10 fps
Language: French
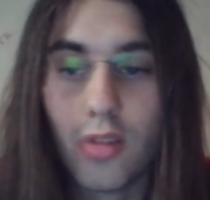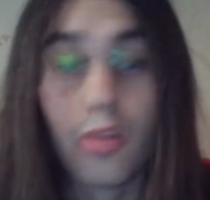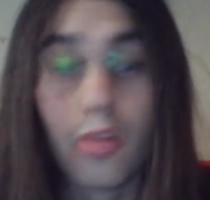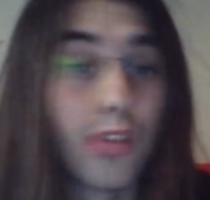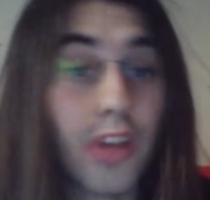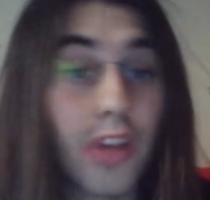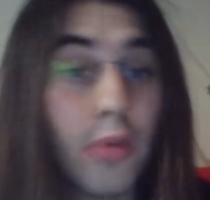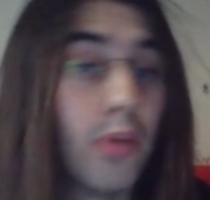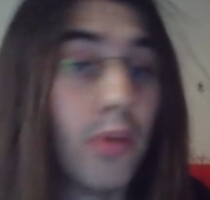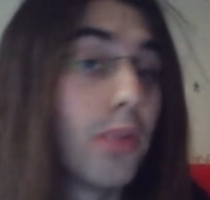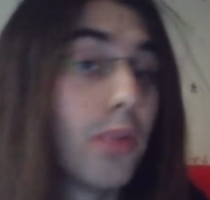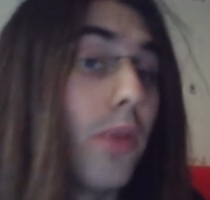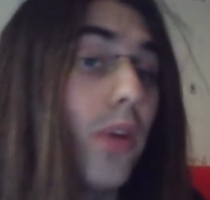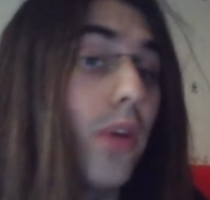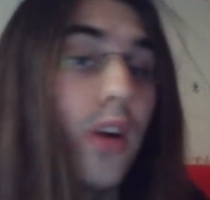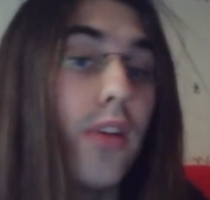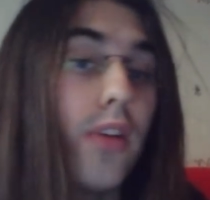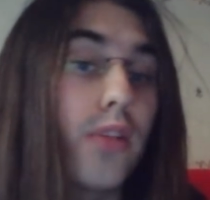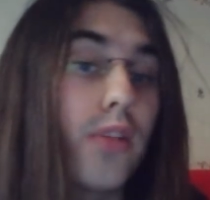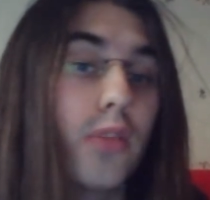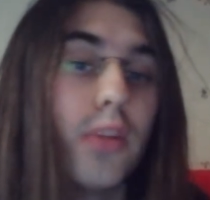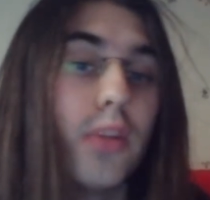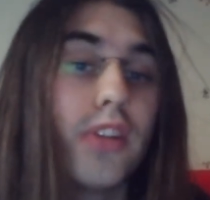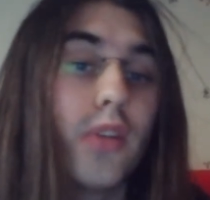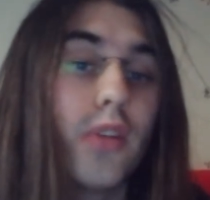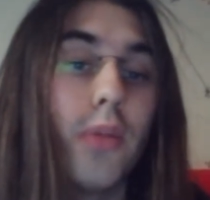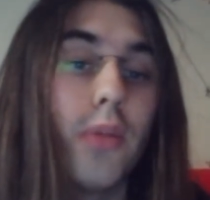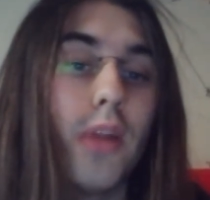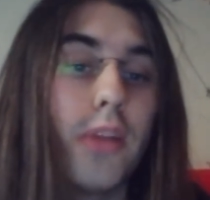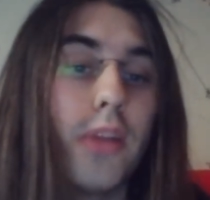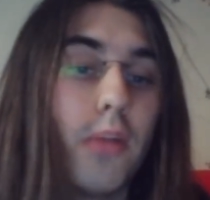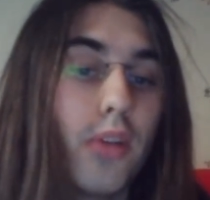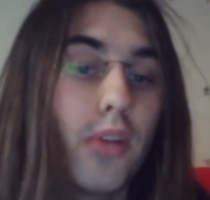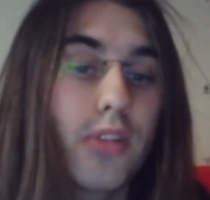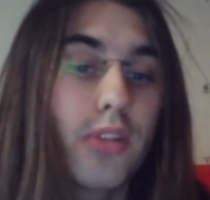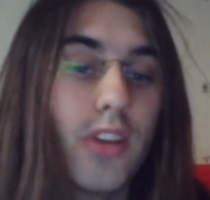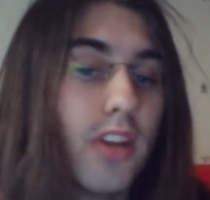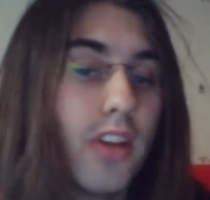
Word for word: Donc, euh, ce qui est un peu dommage par rapport à la version japonaise, c'est qu'on n'a pas la Mega Box